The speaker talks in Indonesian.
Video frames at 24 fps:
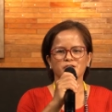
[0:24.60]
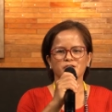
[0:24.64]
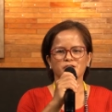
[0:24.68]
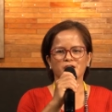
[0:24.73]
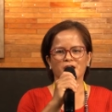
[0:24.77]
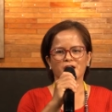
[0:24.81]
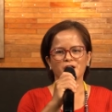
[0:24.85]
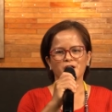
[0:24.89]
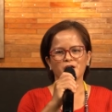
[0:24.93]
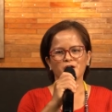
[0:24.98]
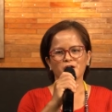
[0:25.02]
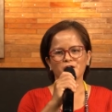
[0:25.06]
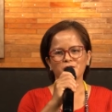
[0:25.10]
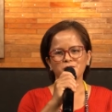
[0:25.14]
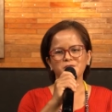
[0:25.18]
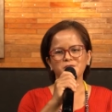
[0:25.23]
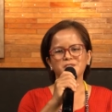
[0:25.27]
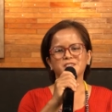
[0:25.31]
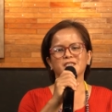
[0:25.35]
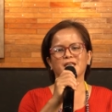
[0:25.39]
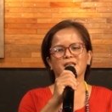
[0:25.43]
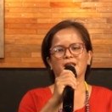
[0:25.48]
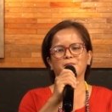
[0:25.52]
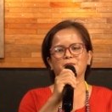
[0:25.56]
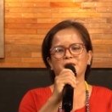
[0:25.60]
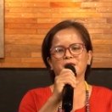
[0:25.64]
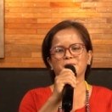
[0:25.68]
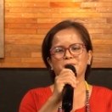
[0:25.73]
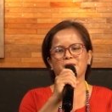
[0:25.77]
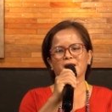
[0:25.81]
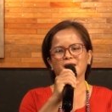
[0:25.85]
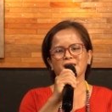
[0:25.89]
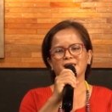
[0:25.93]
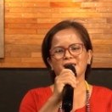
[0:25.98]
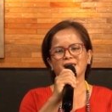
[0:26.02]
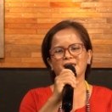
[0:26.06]
Shalom, selamat
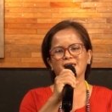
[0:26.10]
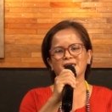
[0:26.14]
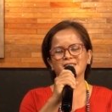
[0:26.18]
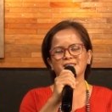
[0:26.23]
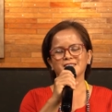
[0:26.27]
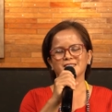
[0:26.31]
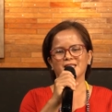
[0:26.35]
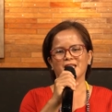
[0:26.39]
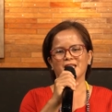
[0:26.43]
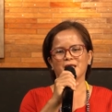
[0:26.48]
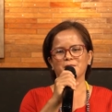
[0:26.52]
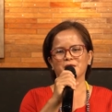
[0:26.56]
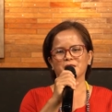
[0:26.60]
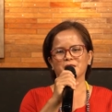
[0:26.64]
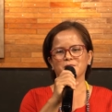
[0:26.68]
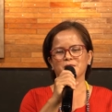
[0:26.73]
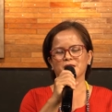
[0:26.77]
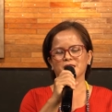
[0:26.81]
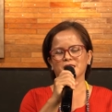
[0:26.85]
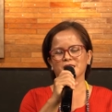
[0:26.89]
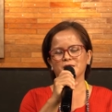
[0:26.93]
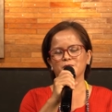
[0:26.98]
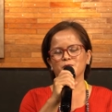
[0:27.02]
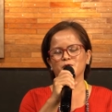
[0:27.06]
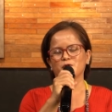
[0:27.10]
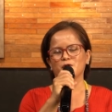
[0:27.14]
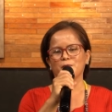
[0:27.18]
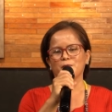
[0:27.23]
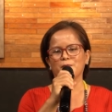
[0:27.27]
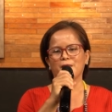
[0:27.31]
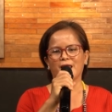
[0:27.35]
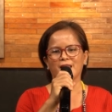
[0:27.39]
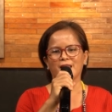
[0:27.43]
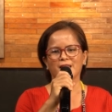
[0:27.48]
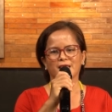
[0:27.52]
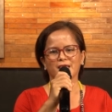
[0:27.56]
pagi, selamat bertemu
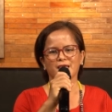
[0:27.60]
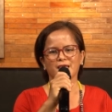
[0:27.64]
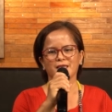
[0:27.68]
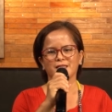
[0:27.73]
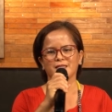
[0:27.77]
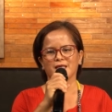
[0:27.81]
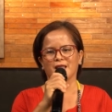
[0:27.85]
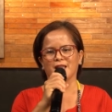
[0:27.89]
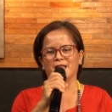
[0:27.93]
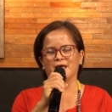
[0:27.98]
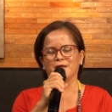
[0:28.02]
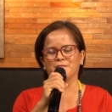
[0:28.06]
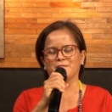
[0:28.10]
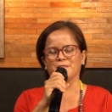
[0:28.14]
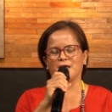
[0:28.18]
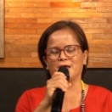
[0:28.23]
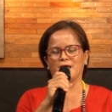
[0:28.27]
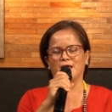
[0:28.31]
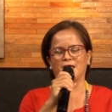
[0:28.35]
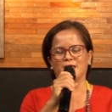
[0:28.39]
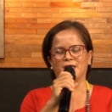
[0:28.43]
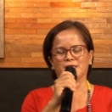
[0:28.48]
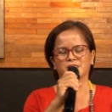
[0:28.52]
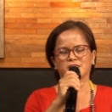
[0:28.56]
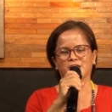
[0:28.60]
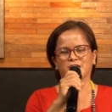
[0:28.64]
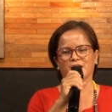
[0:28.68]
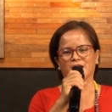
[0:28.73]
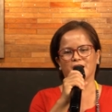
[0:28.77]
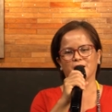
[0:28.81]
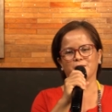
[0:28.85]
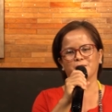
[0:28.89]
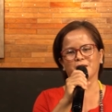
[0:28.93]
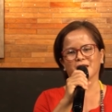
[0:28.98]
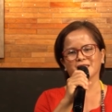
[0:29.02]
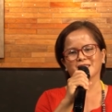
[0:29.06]
kembali dalam uh, acara
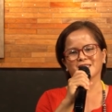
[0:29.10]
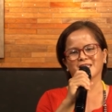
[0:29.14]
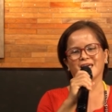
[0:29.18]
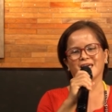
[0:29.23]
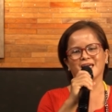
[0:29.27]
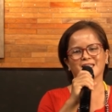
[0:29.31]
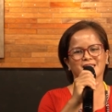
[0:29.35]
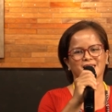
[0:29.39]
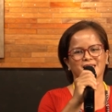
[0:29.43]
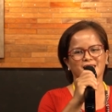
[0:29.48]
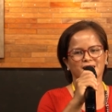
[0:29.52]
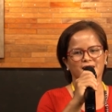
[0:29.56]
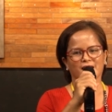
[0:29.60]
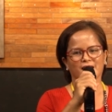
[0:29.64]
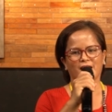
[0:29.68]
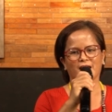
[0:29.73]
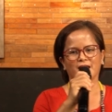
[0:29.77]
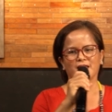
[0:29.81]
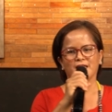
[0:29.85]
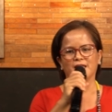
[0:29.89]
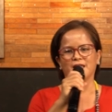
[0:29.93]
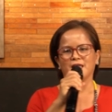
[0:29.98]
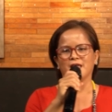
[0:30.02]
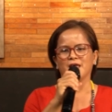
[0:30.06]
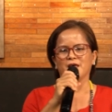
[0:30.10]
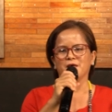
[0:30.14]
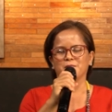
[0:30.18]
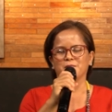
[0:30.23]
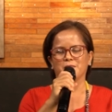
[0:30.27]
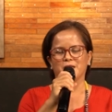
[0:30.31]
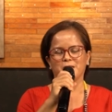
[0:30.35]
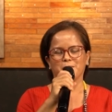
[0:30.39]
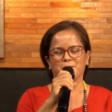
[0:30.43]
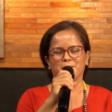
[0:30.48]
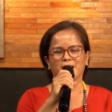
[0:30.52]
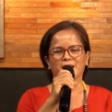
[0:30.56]
kebaktian kita
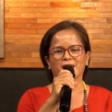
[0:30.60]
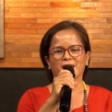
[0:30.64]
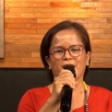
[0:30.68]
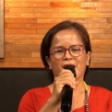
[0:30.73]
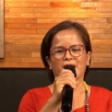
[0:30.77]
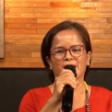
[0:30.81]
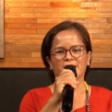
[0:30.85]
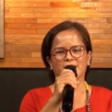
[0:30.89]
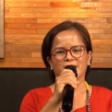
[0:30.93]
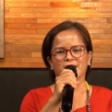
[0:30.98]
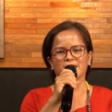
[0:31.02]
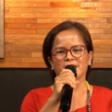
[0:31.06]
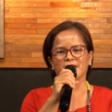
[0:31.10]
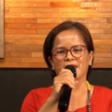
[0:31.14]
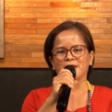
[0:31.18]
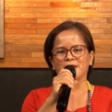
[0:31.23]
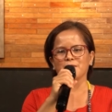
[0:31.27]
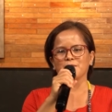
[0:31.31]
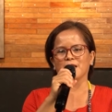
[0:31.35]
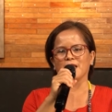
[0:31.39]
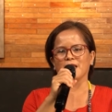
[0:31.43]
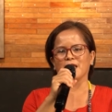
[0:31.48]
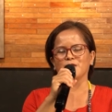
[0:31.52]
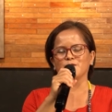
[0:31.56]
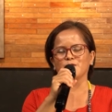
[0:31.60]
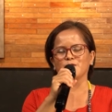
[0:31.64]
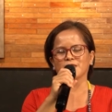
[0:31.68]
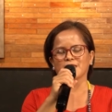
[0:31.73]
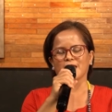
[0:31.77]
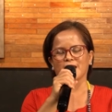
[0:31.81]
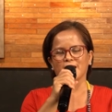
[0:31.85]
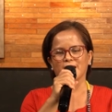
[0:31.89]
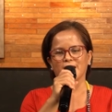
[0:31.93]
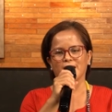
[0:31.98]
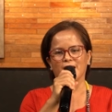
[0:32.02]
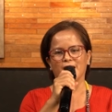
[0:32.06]
pada pagi hari ini melalui
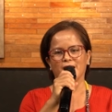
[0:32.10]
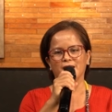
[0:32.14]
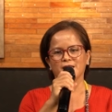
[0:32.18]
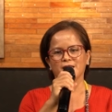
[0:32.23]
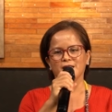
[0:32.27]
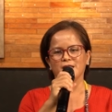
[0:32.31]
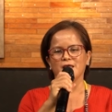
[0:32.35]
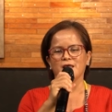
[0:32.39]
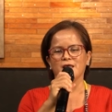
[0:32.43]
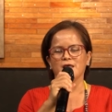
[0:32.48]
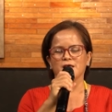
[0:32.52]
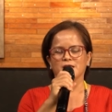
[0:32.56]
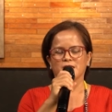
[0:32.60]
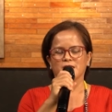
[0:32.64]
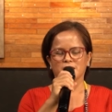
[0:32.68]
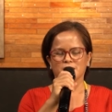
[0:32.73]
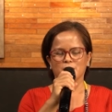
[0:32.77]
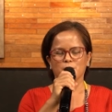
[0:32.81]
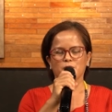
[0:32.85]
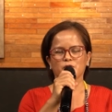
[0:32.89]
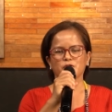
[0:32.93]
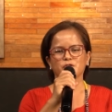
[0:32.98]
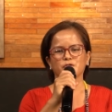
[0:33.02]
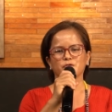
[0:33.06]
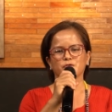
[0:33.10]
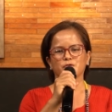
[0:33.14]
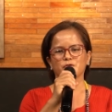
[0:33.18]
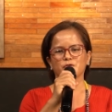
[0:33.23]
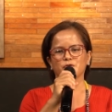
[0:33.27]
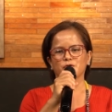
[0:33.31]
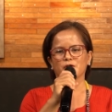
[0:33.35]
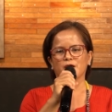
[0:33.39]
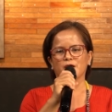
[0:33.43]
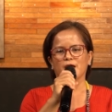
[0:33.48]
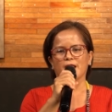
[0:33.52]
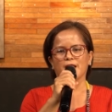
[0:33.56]
talian. Kita
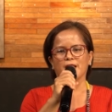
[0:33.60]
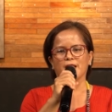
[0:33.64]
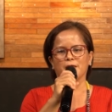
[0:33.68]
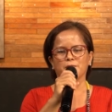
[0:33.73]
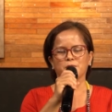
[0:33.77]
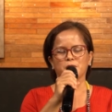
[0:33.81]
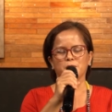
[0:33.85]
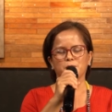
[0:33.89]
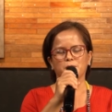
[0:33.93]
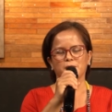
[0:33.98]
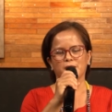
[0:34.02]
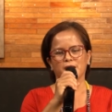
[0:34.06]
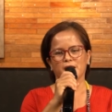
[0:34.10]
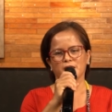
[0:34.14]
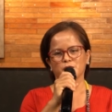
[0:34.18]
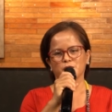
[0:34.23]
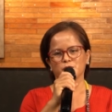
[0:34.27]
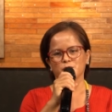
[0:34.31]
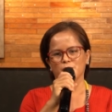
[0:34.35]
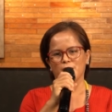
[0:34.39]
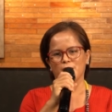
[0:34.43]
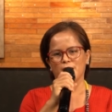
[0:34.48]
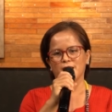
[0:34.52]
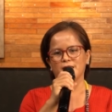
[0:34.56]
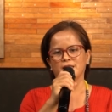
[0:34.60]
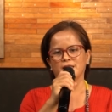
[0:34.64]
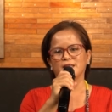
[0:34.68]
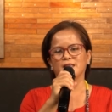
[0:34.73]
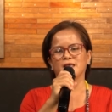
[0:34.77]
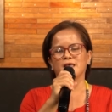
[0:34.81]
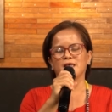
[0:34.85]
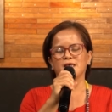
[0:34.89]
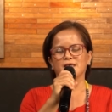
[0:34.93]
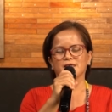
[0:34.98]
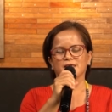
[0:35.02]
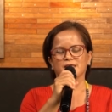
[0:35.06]
bersyukur karena pimpinan Tuhan
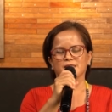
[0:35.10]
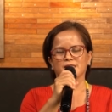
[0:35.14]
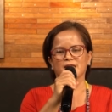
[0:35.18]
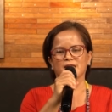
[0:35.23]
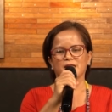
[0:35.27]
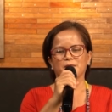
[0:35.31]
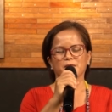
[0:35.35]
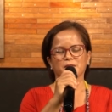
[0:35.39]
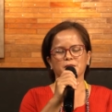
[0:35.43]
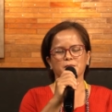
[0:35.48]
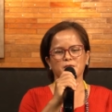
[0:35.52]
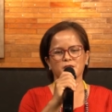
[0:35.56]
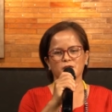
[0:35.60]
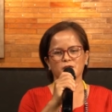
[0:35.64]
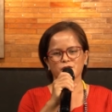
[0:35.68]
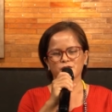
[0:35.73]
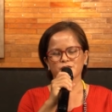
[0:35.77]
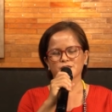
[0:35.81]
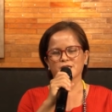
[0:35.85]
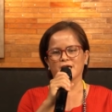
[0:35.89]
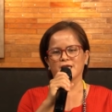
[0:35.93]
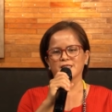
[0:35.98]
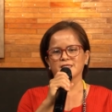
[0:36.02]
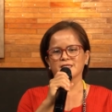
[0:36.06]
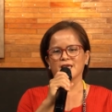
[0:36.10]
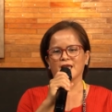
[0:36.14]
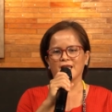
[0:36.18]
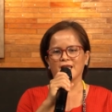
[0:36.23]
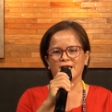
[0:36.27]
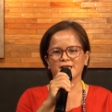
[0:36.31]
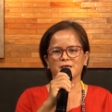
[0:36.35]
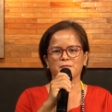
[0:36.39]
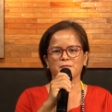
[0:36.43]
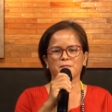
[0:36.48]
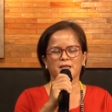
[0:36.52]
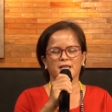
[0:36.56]
kita dapat meneruskannya
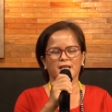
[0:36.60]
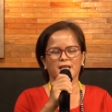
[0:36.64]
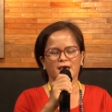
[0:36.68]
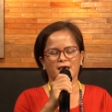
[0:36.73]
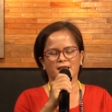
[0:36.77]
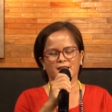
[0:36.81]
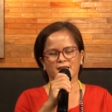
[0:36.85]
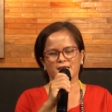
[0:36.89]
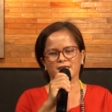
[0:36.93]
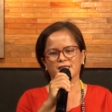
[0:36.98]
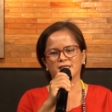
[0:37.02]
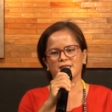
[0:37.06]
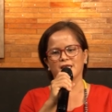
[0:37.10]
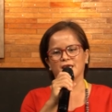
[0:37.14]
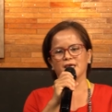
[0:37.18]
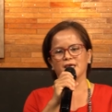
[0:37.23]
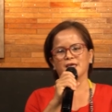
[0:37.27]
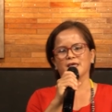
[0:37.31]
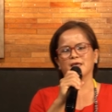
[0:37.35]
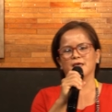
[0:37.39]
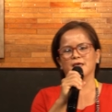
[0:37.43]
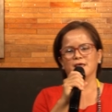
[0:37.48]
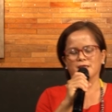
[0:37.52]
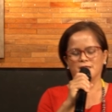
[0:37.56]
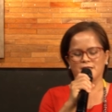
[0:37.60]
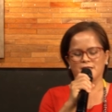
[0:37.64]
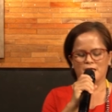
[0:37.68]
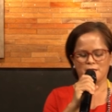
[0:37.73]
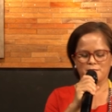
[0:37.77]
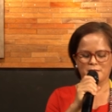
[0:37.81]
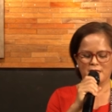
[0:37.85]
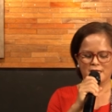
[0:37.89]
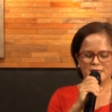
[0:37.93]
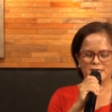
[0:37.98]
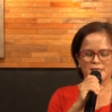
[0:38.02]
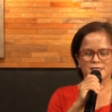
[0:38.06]
lagi pada hari ini. Dan
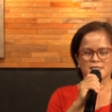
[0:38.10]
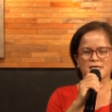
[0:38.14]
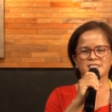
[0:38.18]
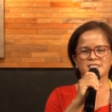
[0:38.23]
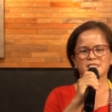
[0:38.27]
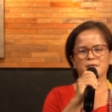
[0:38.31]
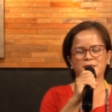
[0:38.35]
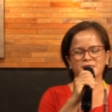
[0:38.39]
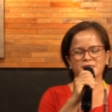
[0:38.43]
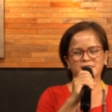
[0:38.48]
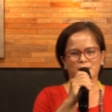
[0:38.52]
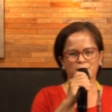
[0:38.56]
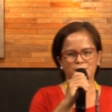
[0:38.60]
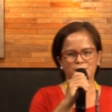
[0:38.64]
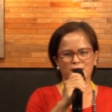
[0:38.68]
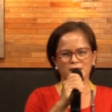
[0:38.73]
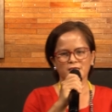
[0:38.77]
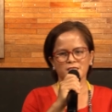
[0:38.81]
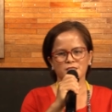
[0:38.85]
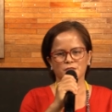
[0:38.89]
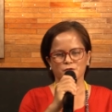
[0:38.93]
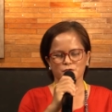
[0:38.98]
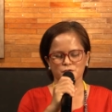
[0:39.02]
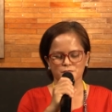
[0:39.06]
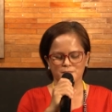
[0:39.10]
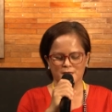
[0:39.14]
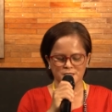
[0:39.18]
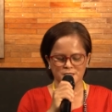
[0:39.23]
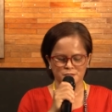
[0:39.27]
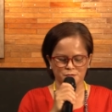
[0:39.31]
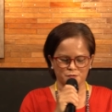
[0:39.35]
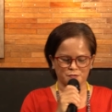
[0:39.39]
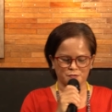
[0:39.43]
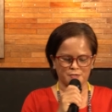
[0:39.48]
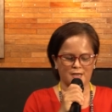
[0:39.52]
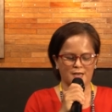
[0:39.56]
mari kita sama-sama terus
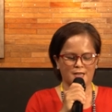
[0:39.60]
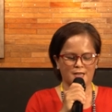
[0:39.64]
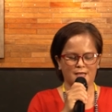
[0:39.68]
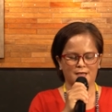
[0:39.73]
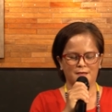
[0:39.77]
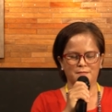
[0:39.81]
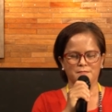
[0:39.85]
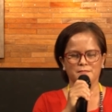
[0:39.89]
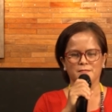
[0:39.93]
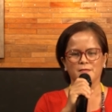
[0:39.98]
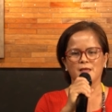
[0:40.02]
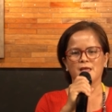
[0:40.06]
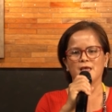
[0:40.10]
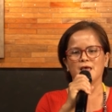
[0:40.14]
masuk dalam